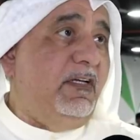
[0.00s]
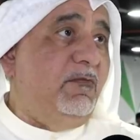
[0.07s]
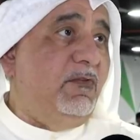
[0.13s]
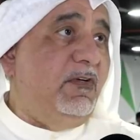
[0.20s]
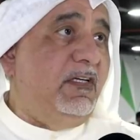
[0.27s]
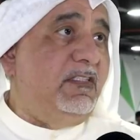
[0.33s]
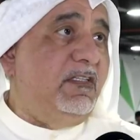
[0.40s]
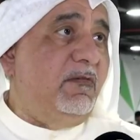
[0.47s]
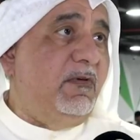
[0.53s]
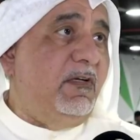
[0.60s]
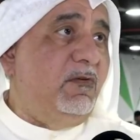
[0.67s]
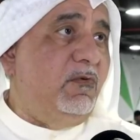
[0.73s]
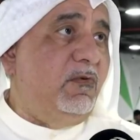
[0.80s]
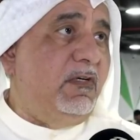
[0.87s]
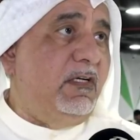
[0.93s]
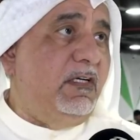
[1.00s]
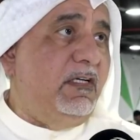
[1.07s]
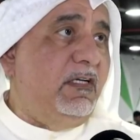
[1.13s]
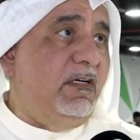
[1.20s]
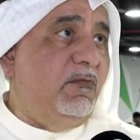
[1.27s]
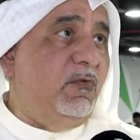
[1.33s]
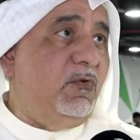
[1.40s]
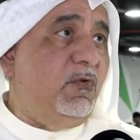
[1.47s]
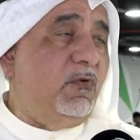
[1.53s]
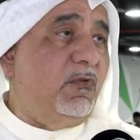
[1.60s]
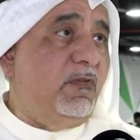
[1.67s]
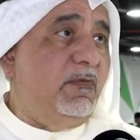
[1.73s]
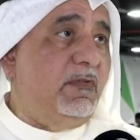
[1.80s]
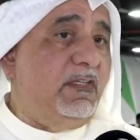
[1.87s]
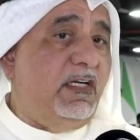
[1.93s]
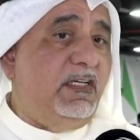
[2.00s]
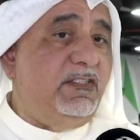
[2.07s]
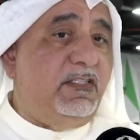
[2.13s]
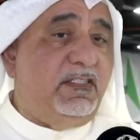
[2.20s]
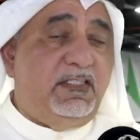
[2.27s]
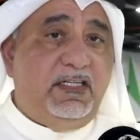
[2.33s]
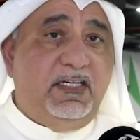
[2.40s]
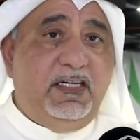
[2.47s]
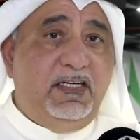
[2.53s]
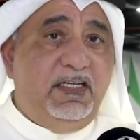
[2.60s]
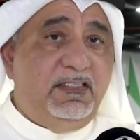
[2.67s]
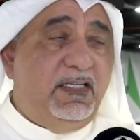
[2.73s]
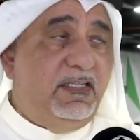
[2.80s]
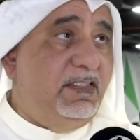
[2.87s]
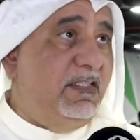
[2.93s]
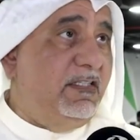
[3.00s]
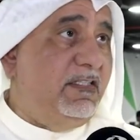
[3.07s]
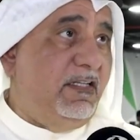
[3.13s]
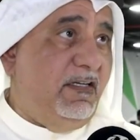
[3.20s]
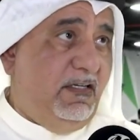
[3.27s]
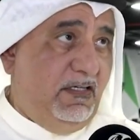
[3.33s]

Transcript: المناسبة الأولى هي مرور 18 سنة على تأسيس